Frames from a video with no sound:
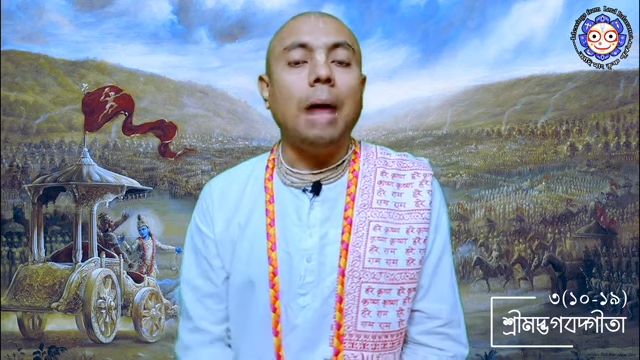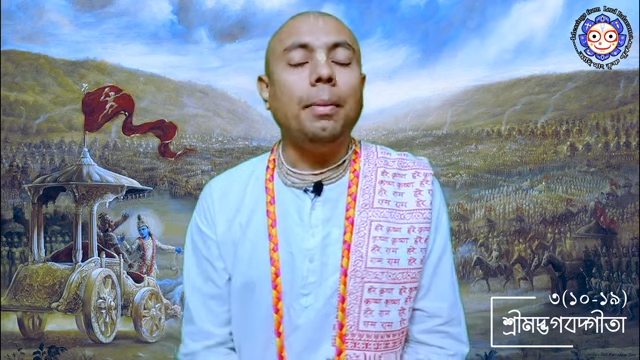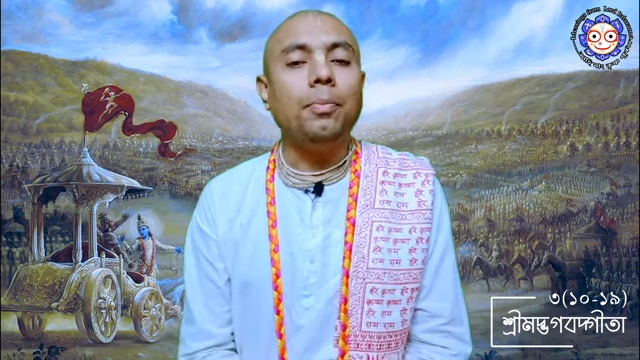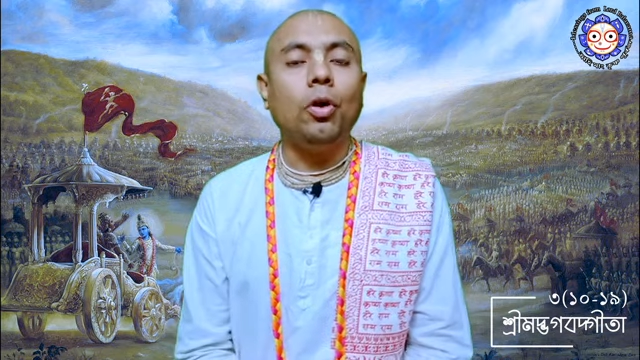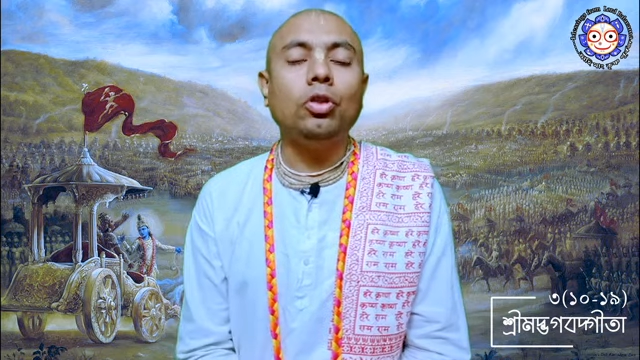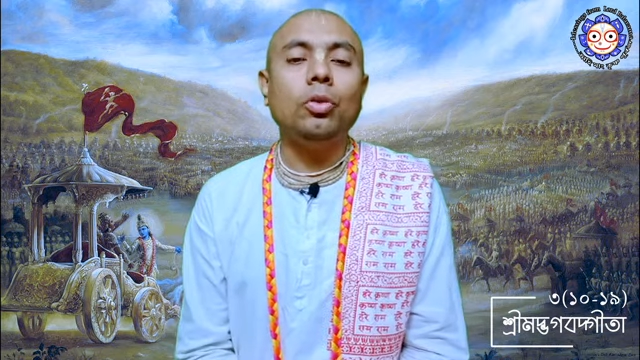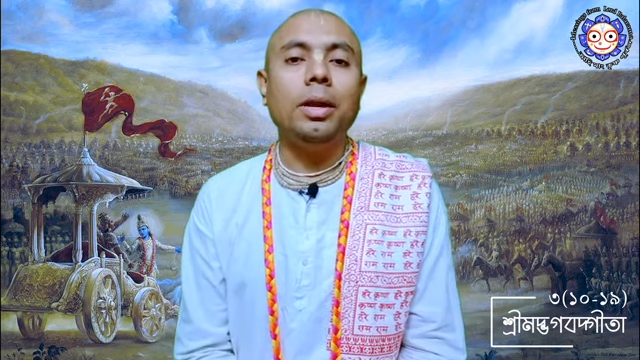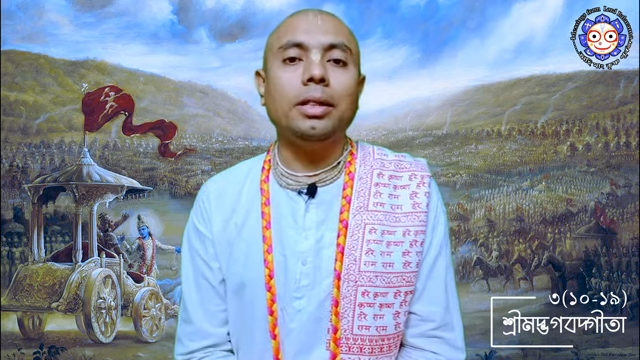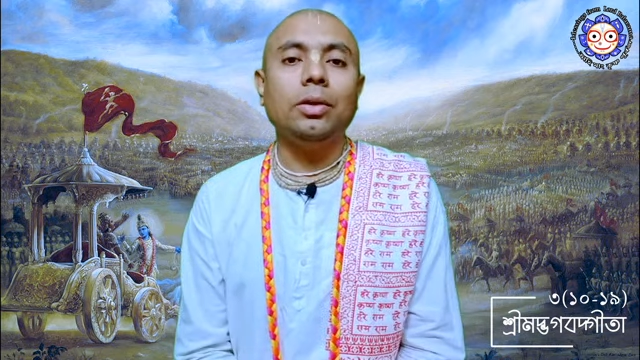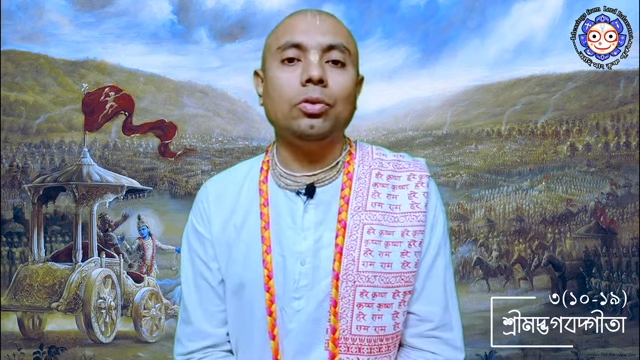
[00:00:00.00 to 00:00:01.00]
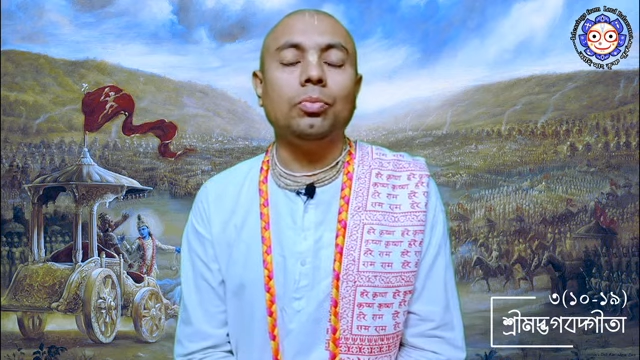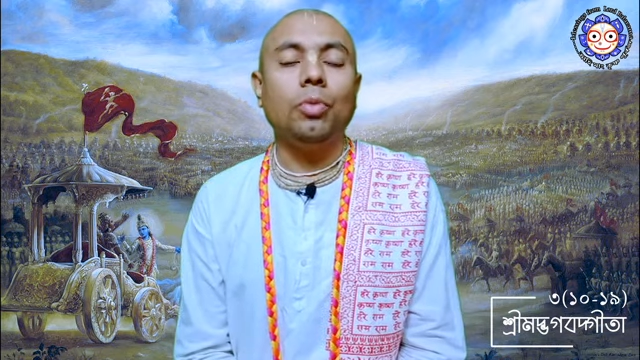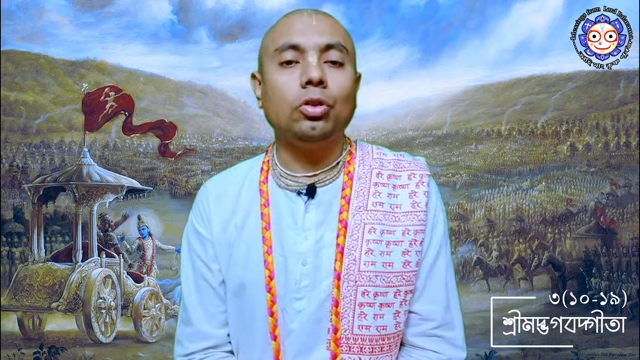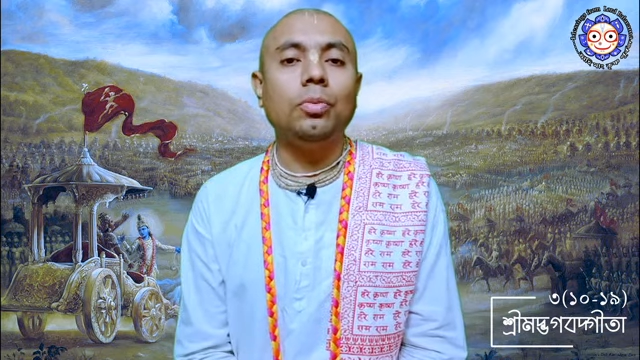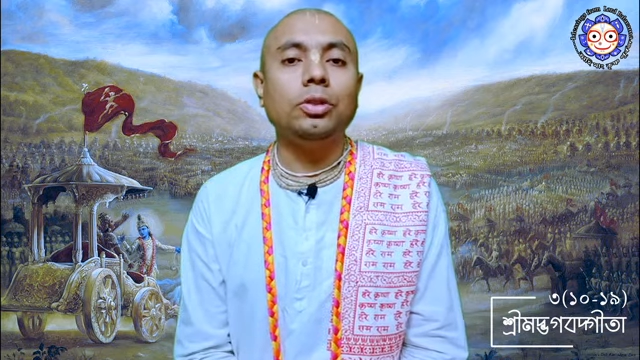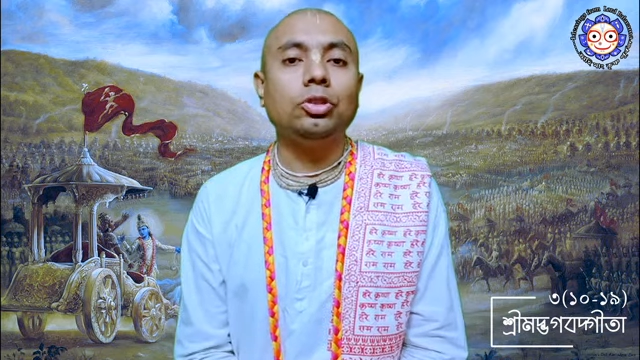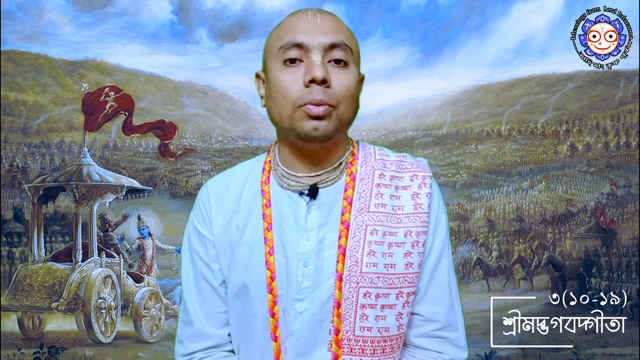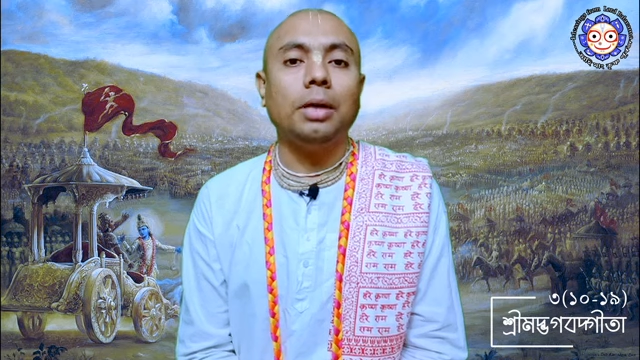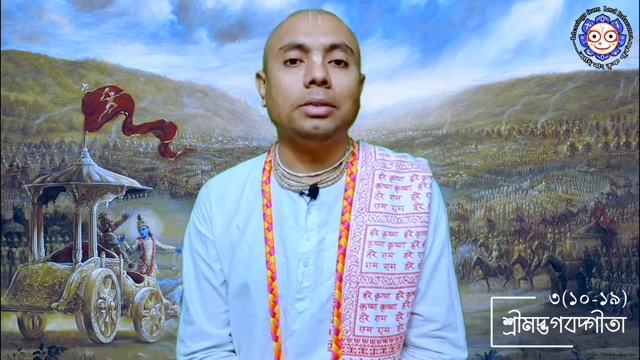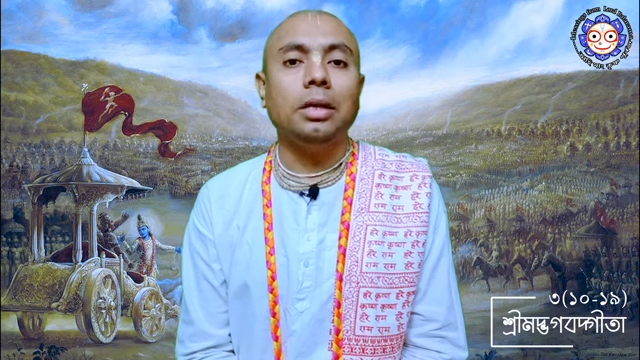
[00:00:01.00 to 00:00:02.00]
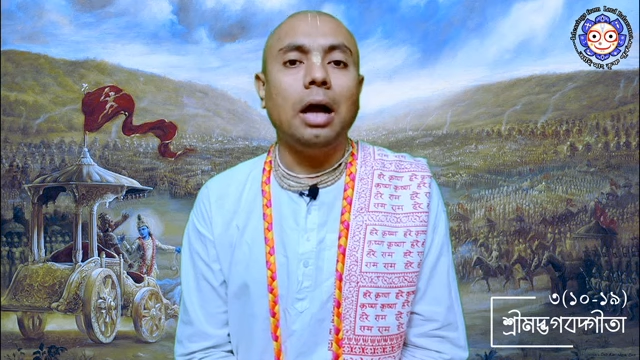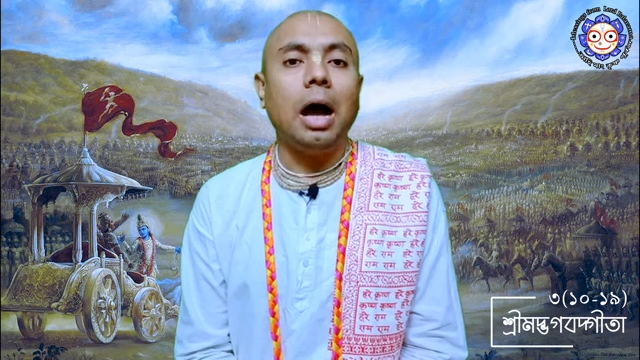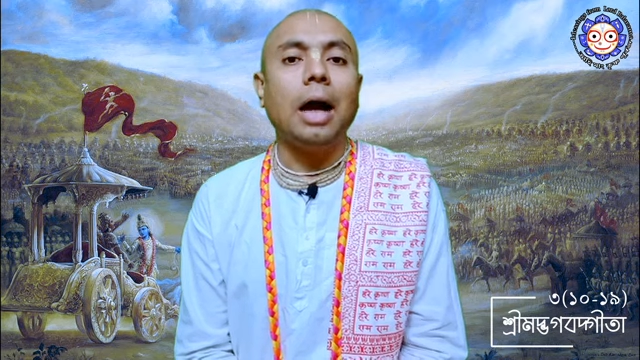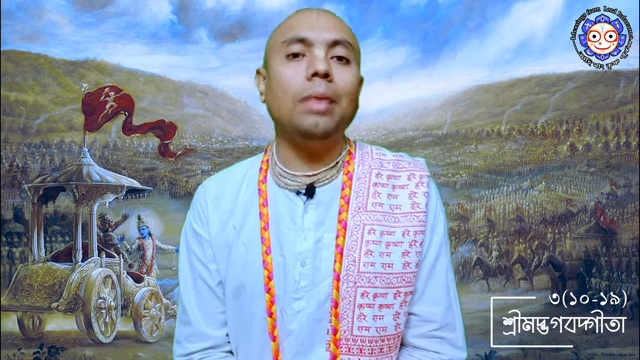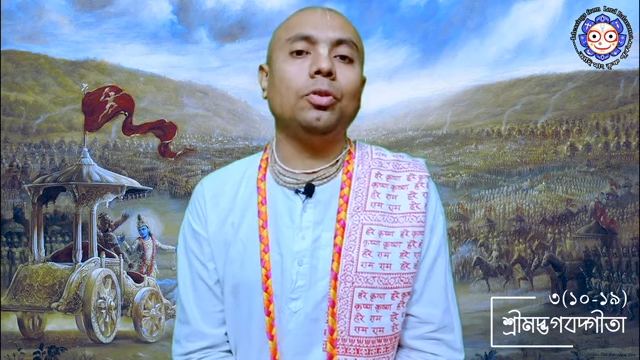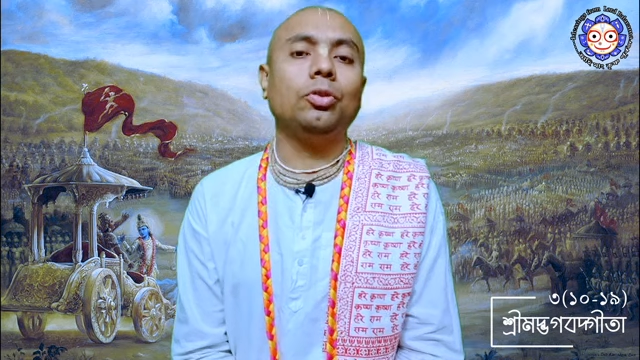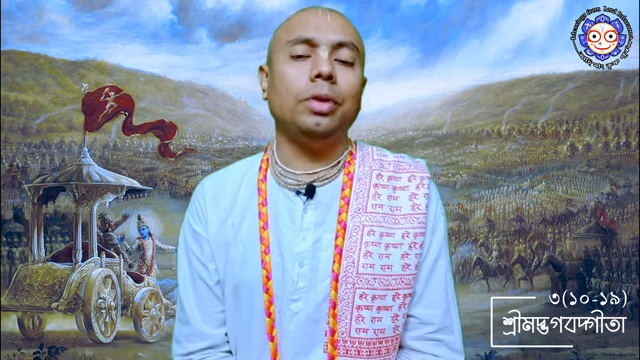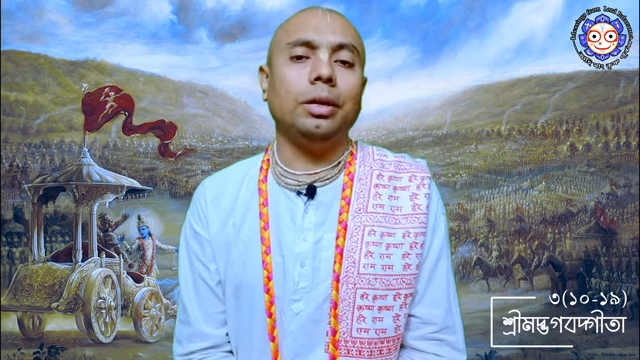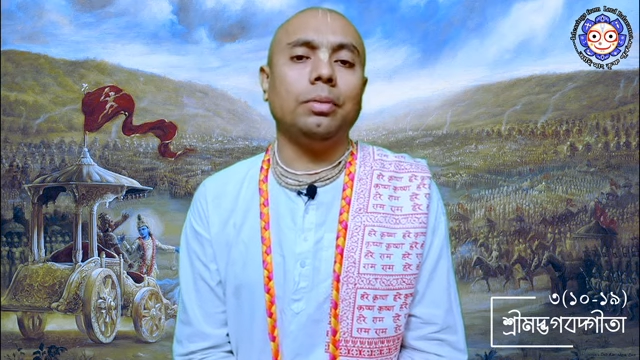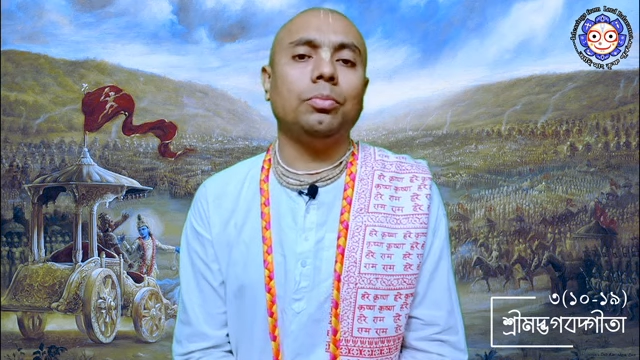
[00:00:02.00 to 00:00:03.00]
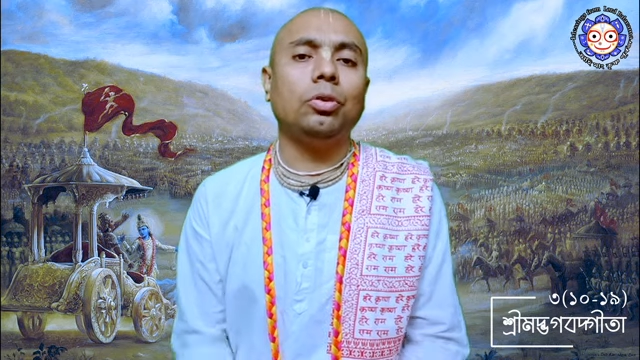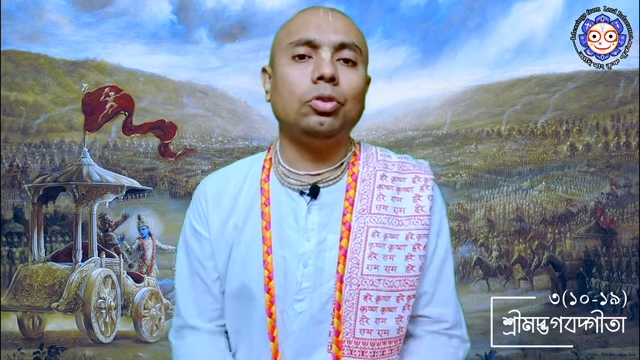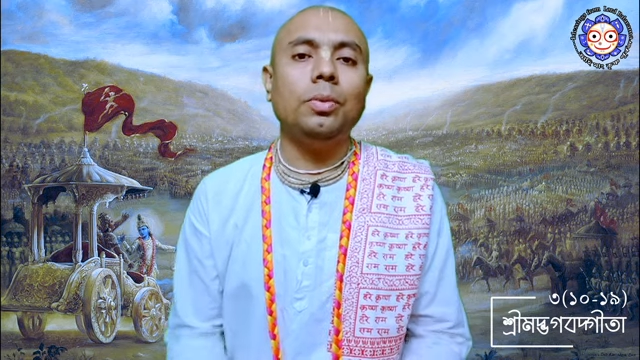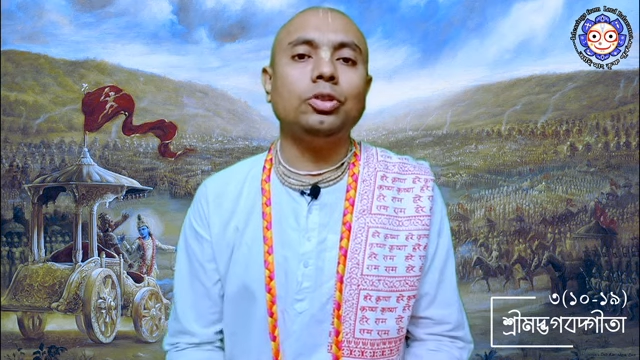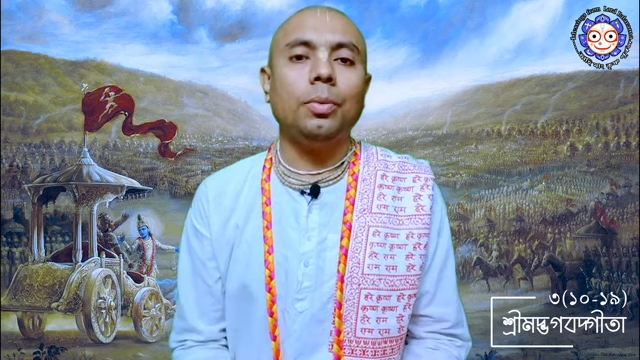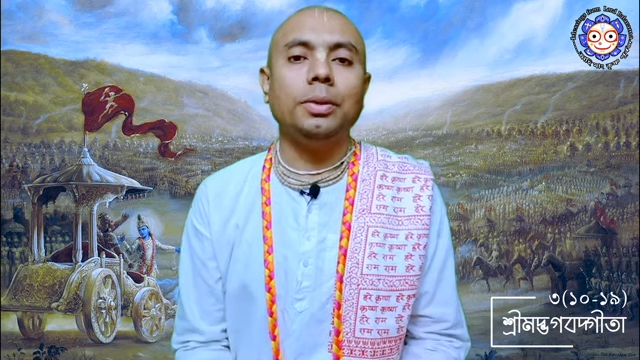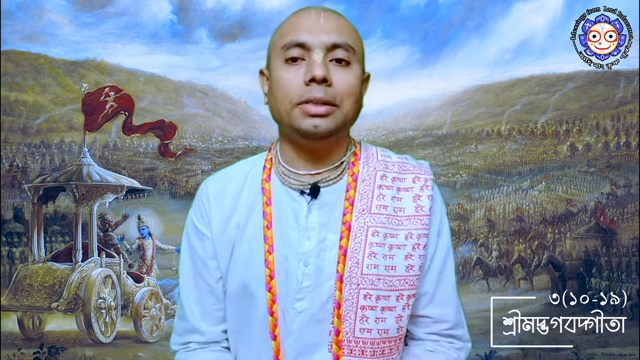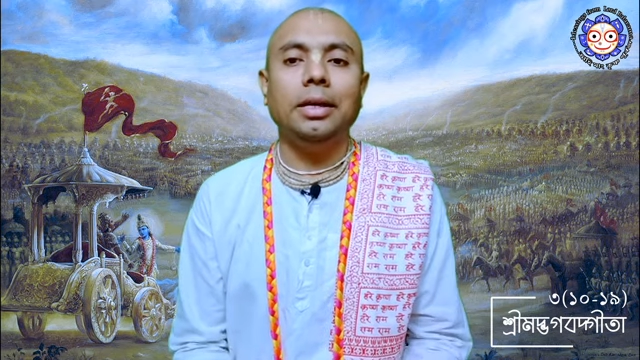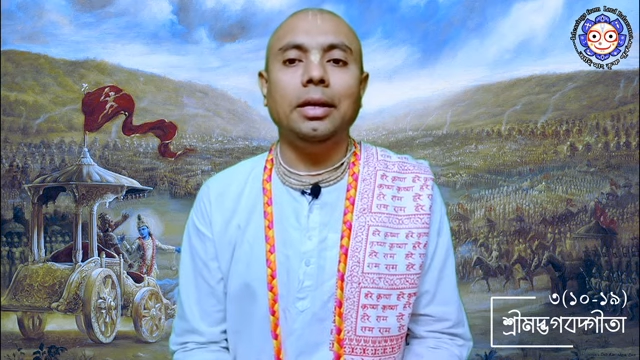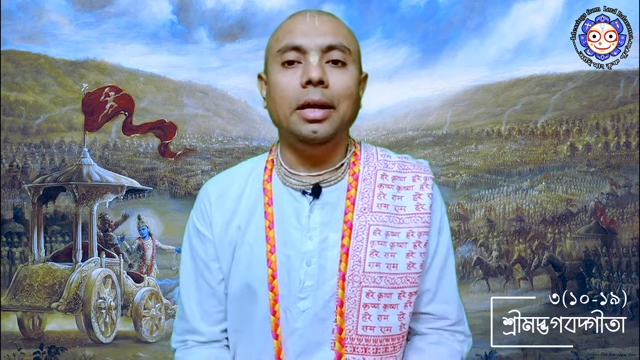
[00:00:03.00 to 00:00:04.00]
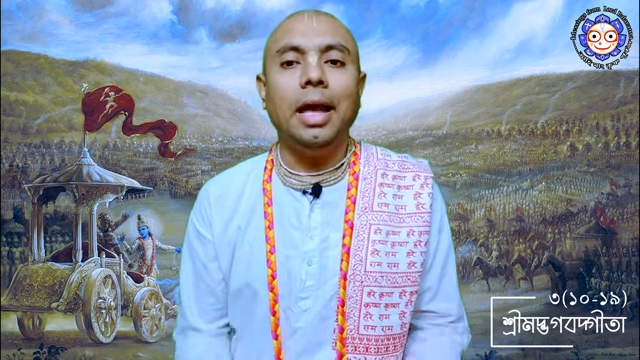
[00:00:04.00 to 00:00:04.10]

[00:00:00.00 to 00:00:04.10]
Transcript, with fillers: আবার বর্তমানে দেখুন বর্তমান সমাজ আগের মতো নেই বর্তমান সমাজে